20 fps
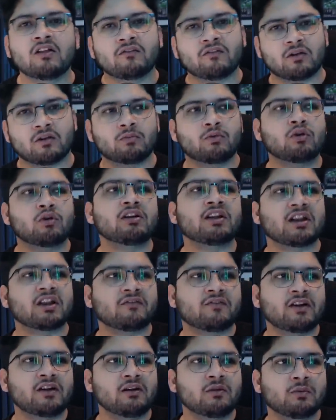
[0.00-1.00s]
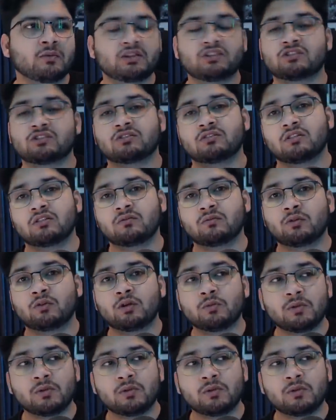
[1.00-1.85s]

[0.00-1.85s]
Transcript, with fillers: फ्रॉम ओल्ड ट्रेफर्ड विच वुड